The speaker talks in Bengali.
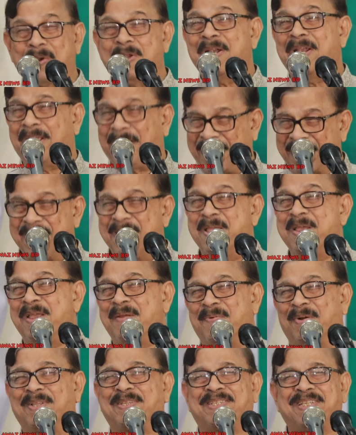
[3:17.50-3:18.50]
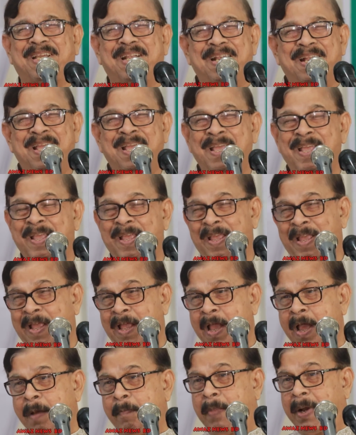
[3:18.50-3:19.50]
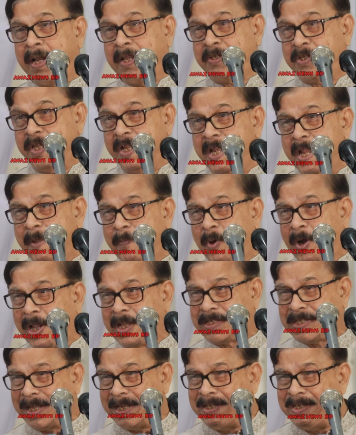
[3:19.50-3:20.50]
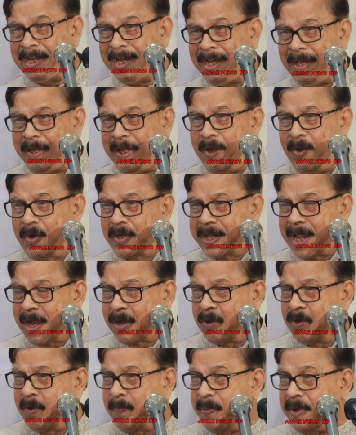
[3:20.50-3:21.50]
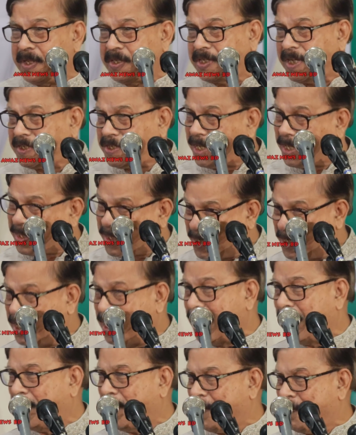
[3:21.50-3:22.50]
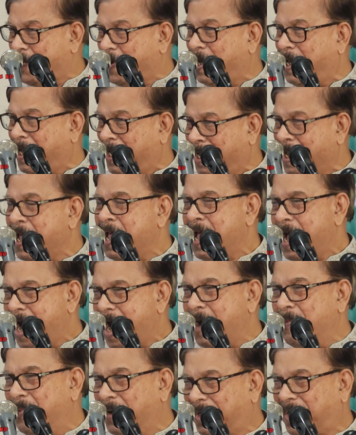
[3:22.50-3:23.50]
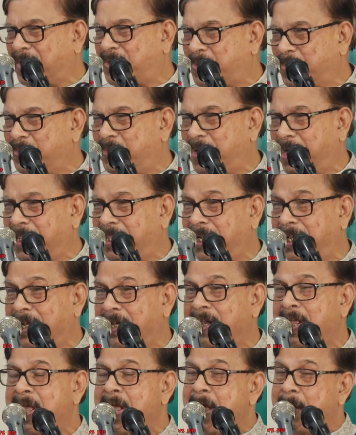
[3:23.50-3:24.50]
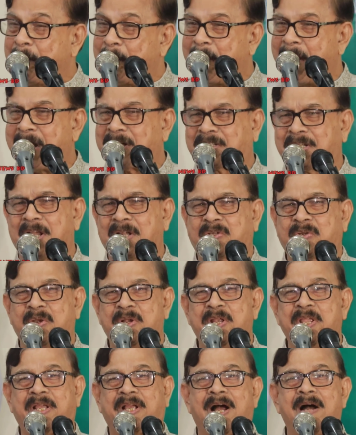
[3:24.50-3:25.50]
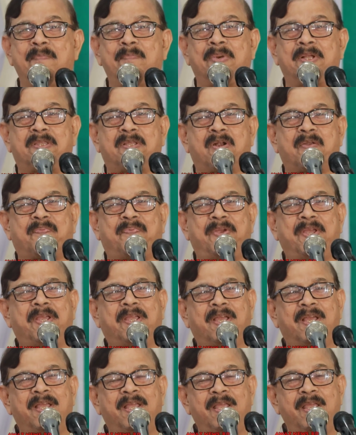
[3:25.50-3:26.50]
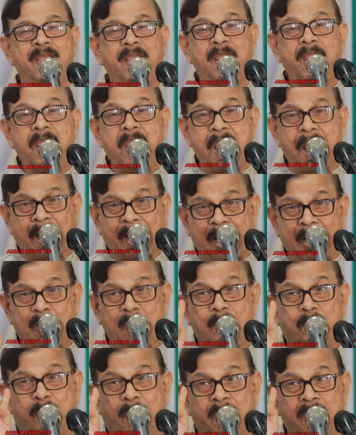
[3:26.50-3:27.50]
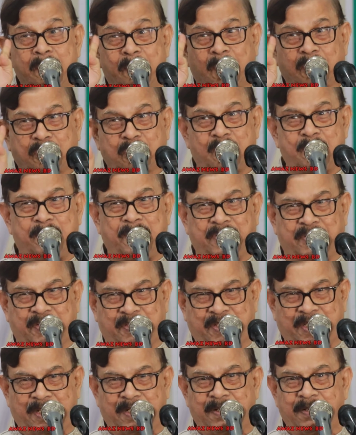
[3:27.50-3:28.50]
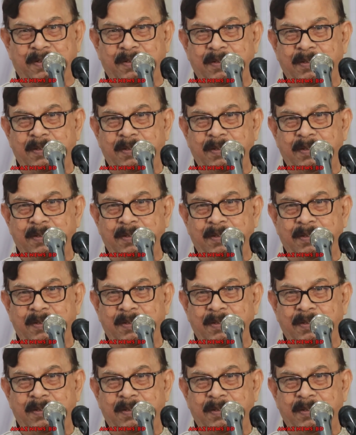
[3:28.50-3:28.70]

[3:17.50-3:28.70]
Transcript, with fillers: সৈনিক বলছেন মানে যিনি বলেছেন যে এই লোকটা এখনও বেঁচে আছে তিনি আবার বললেন আমাকে শুধরে দিলেন ভাষা সৈনিক আহমদ রফিক একানব্বই বছর বেঁচেছেন